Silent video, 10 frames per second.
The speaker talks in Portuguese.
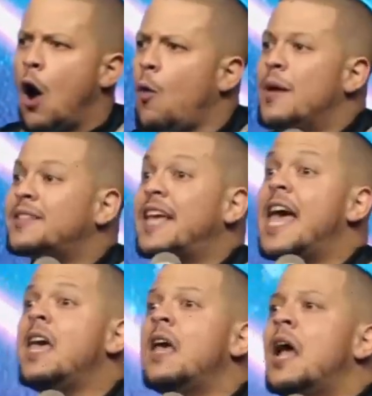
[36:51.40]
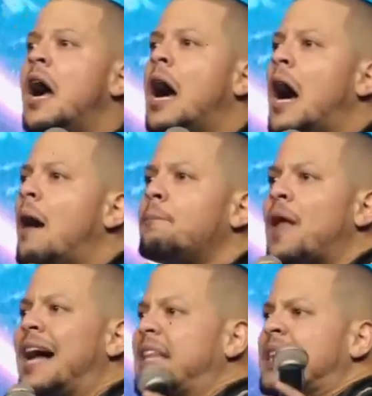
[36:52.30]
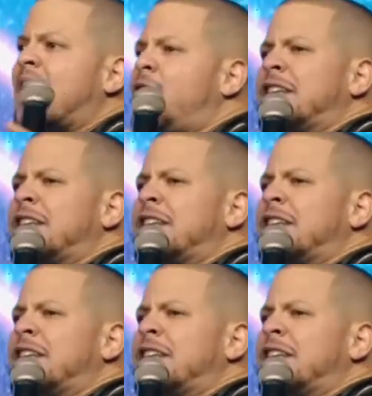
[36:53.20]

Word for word: Eu comecei a tentar